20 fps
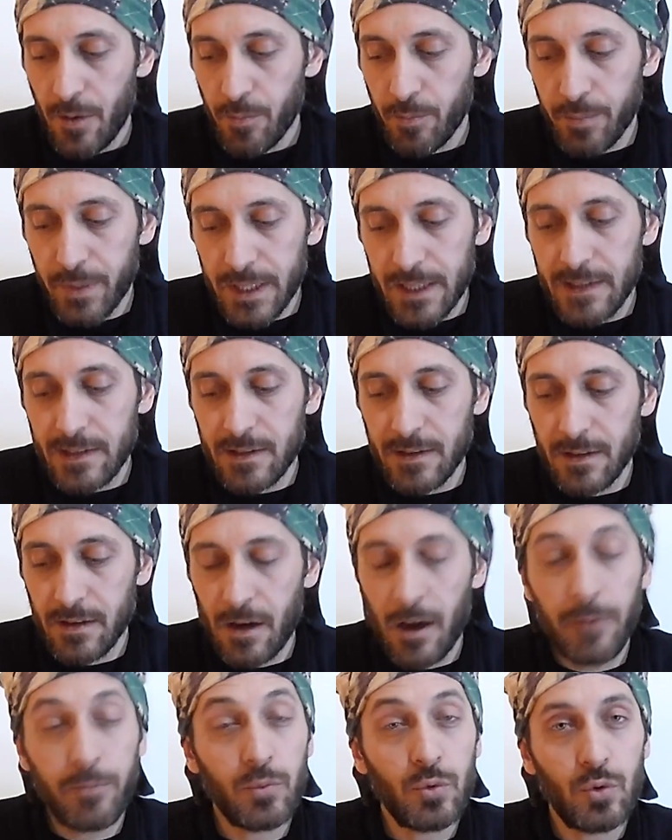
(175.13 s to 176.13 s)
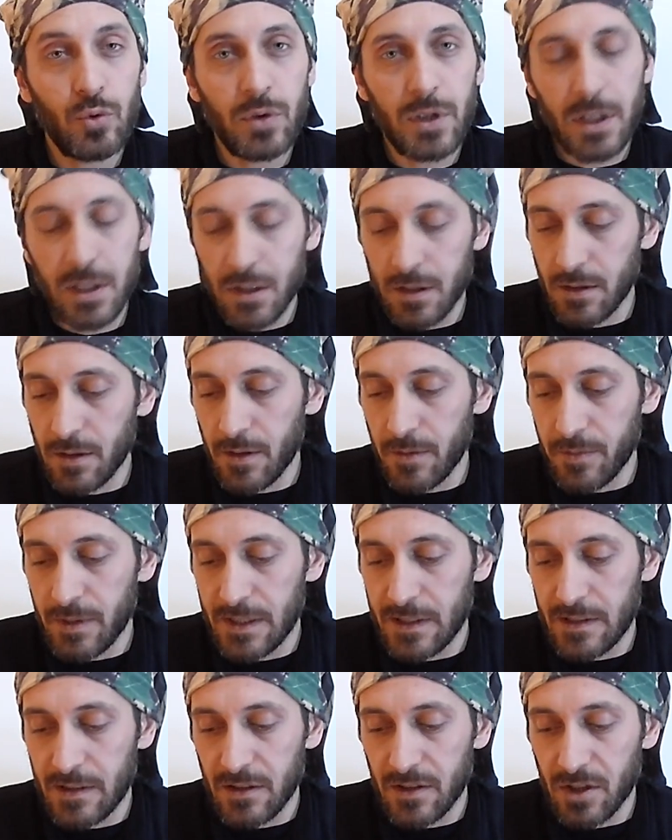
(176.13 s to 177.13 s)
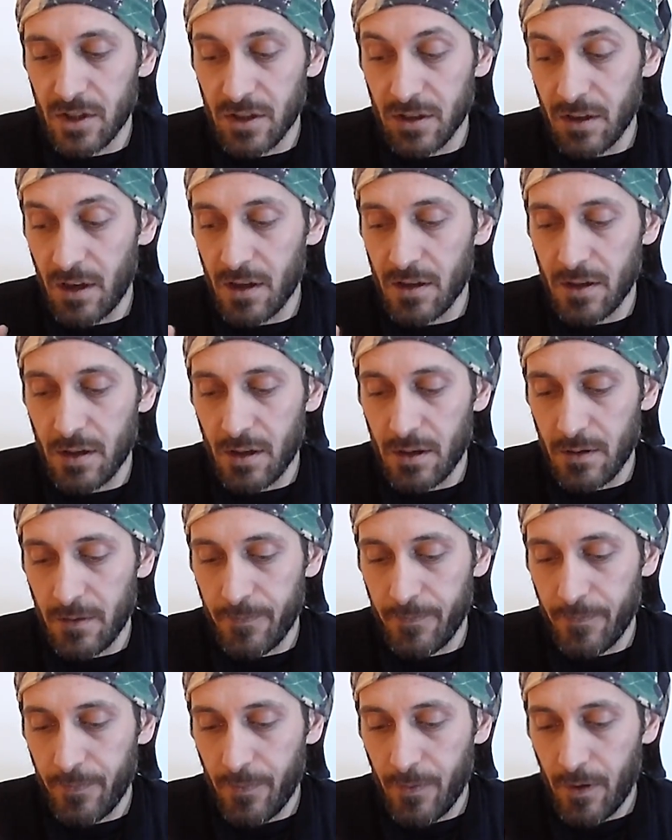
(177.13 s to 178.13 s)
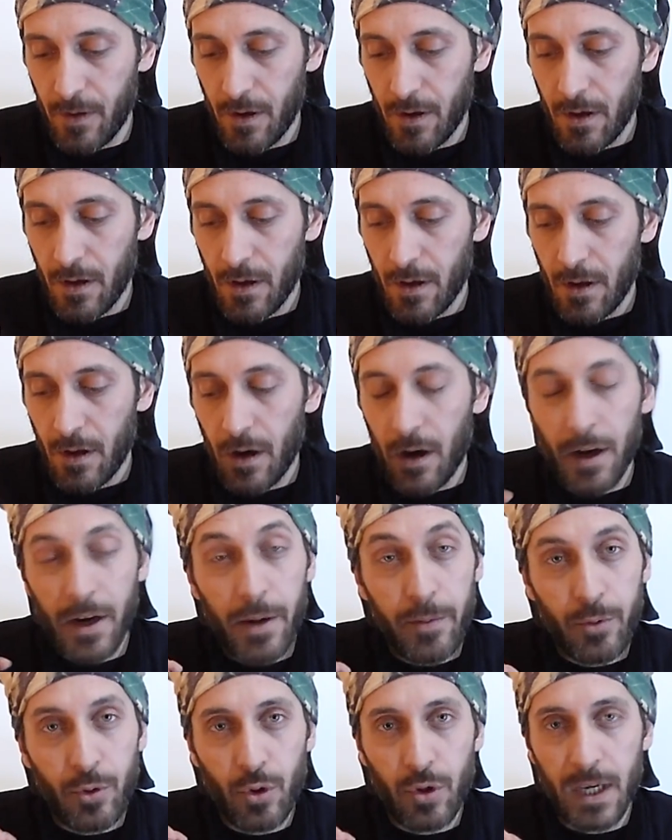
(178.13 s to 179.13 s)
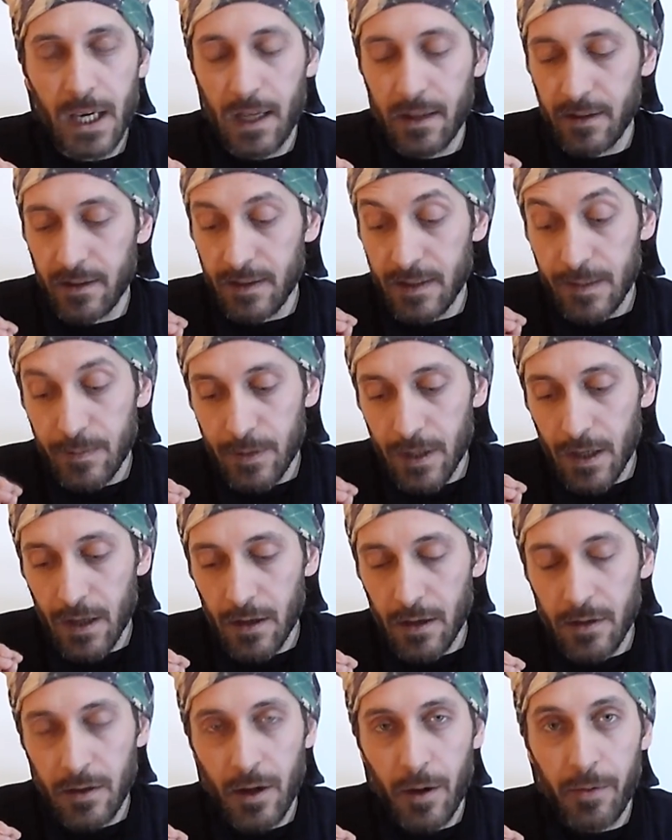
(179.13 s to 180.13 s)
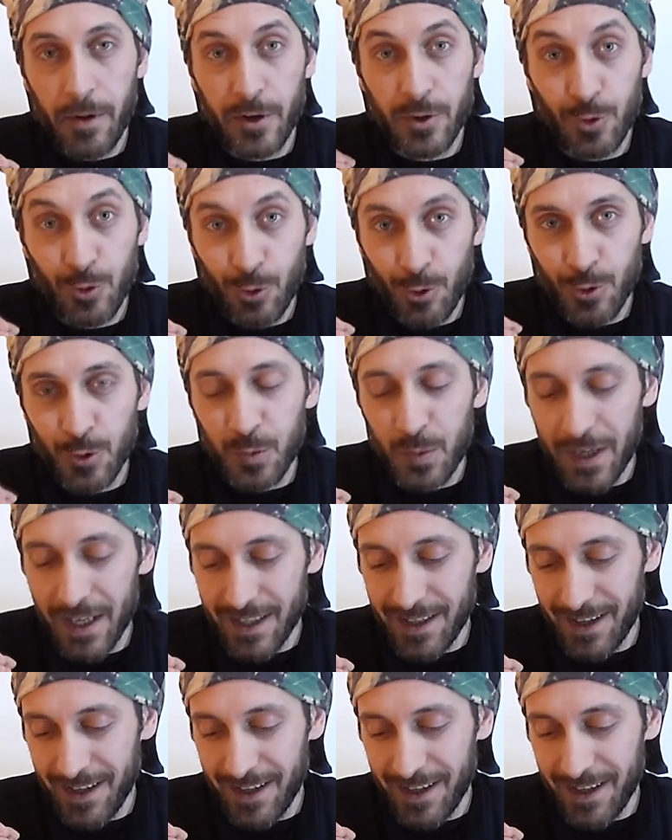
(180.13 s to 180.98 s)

birisi 63 yaşında birisi Şırnak'tan Arap kökenli ismi de yabancı çözmeye